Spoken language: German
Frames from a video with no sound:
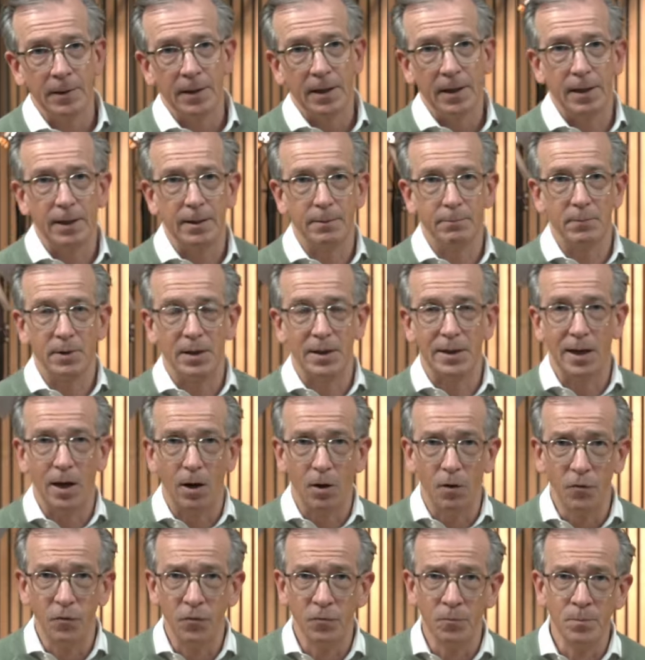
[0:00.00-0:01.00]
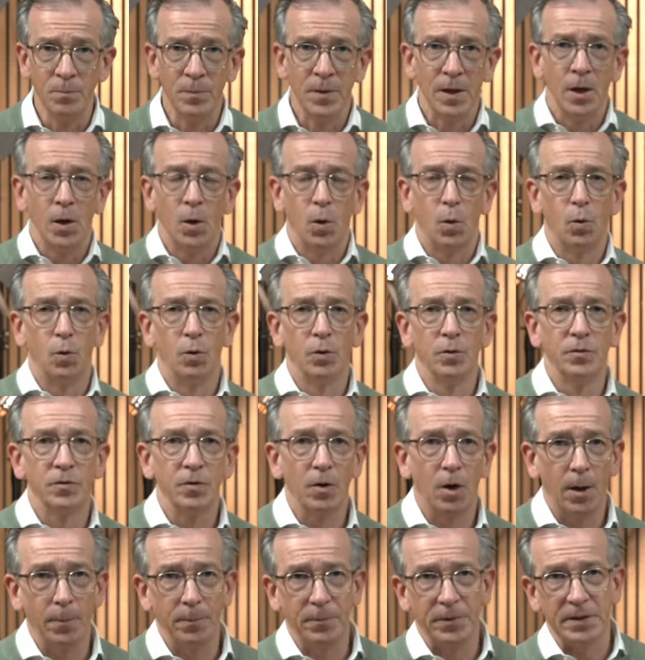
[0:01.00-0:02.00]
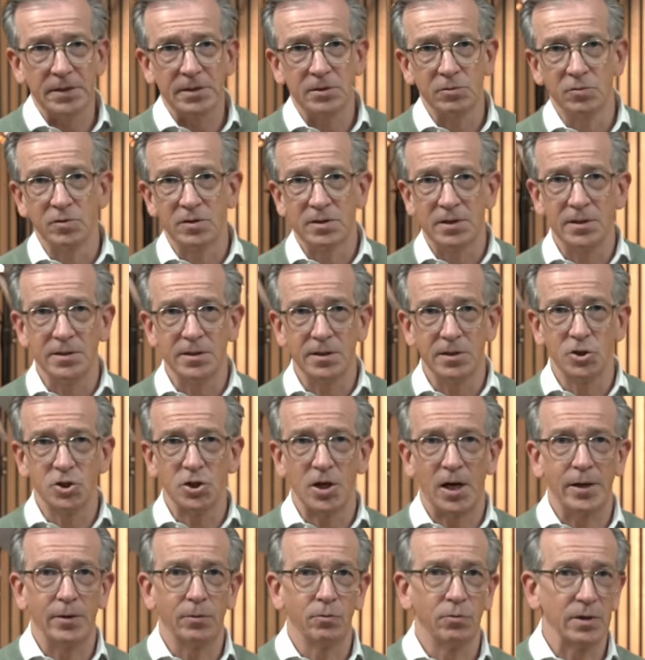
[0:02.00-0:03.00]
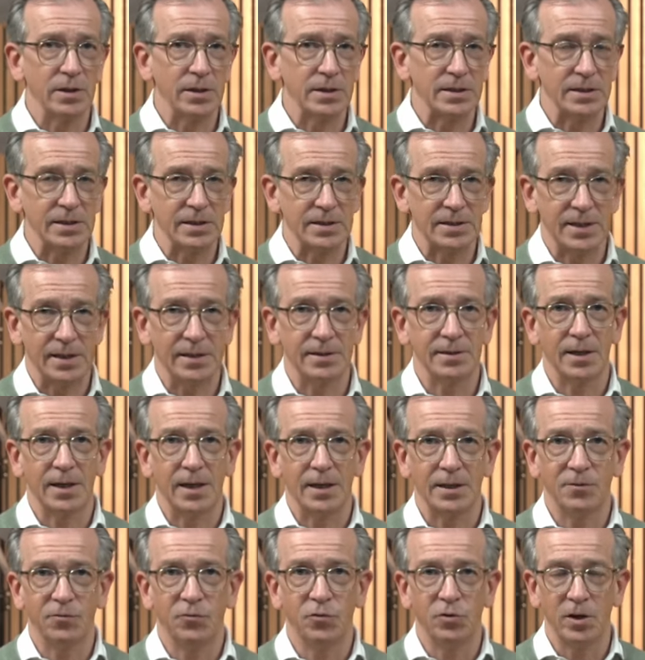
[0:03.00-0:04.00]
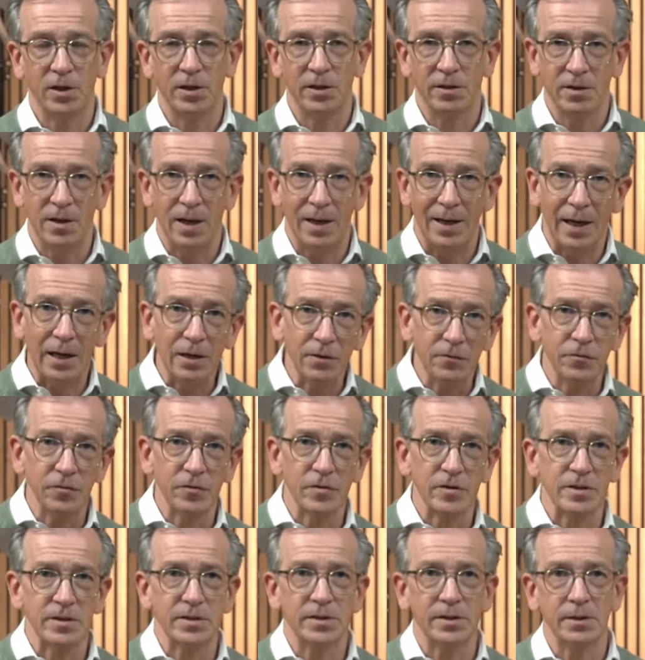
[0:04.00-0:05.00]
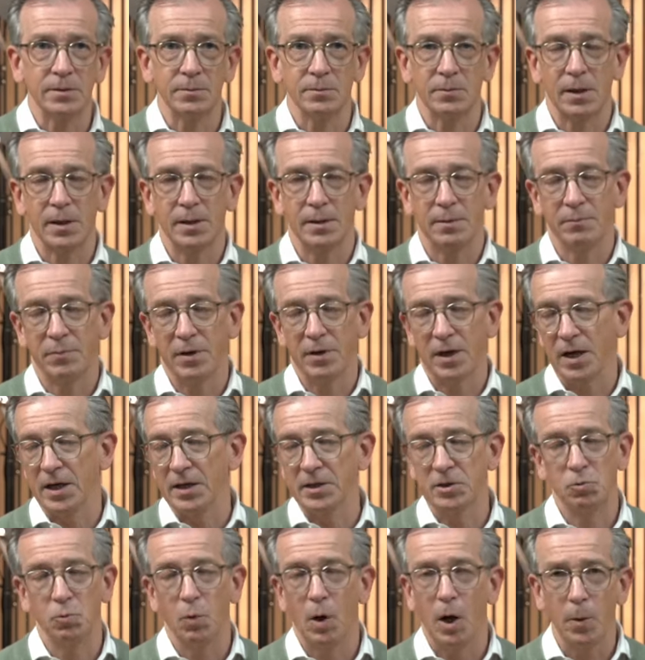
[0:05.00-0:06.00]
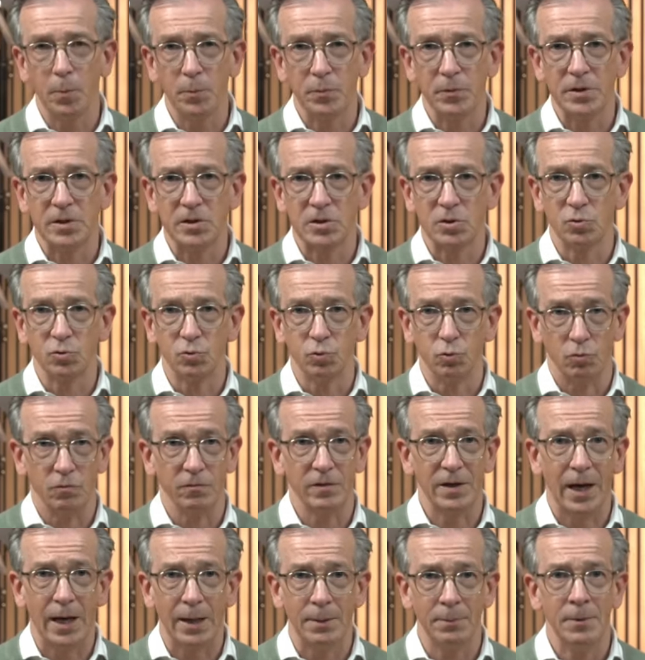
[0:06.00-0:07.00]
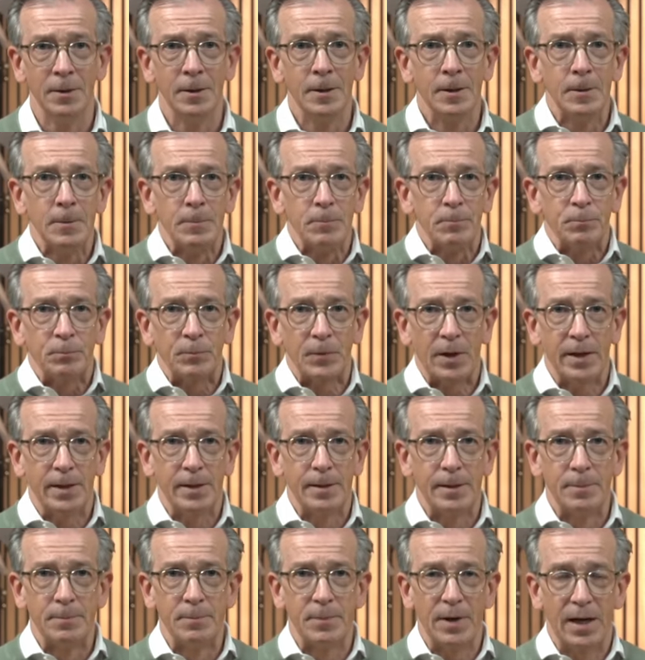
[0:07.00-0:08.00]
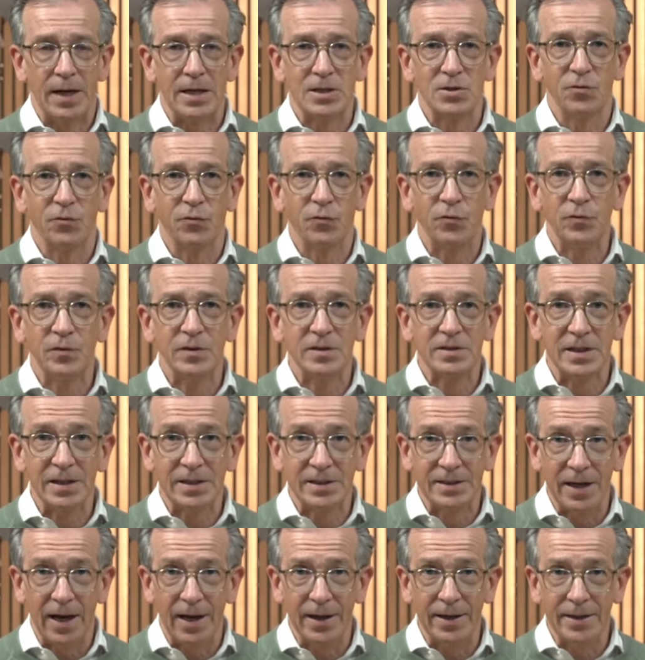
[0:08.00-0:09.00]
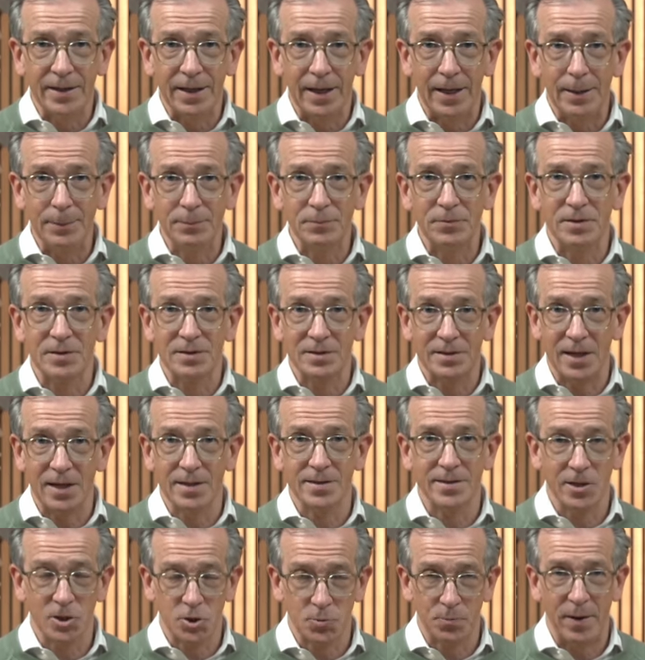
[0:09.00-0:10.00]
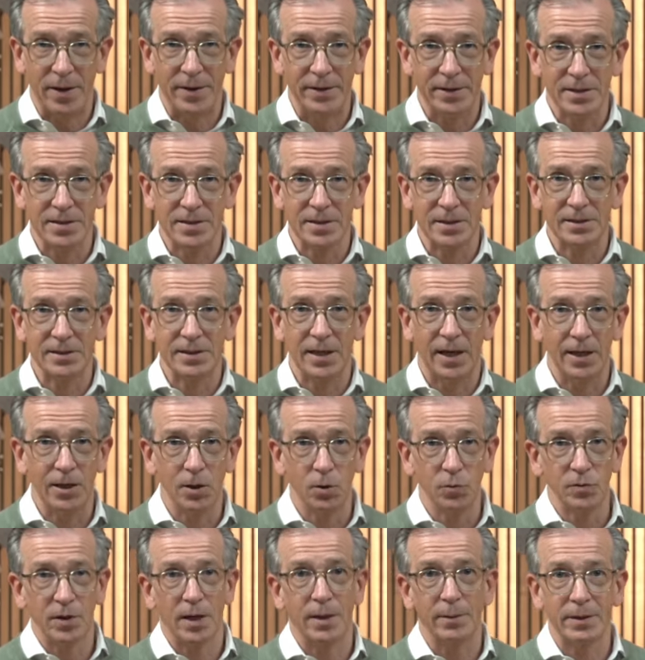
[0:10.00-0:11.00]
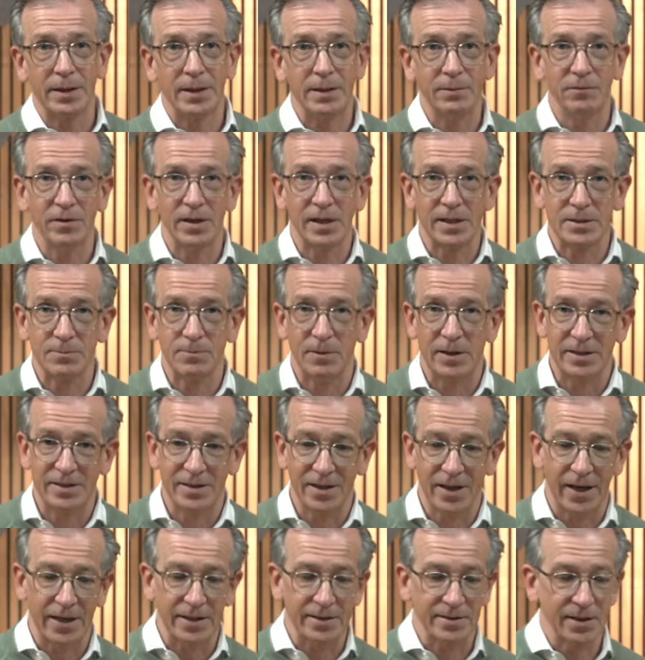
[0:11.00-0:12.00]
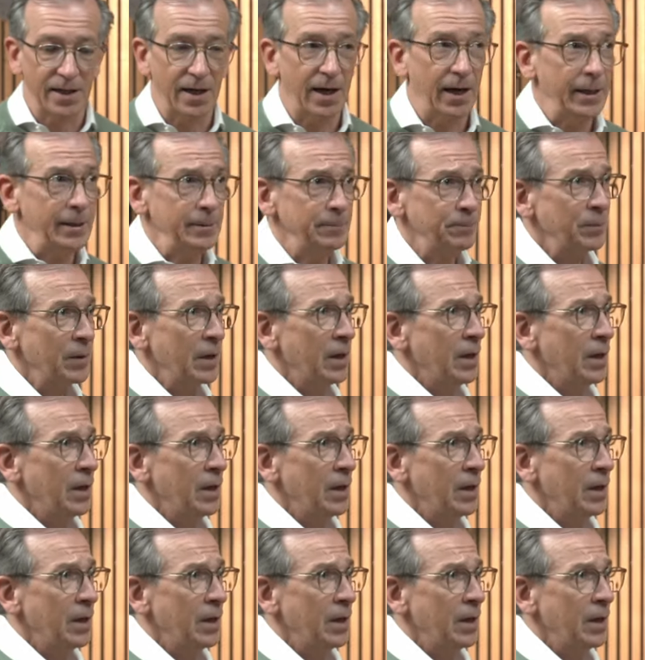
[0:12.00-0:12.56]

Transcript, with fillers: ähm, laufen. Und ob jetzt nun Zinsentscheidung ist etc., hat für den langfristigen äh, Bereich überhaupt nichts zu tun. Wir haben ähm, also Signale gehabt, sehr, sehr spannende Signale und da gehen wir jetzt mal direkt rein.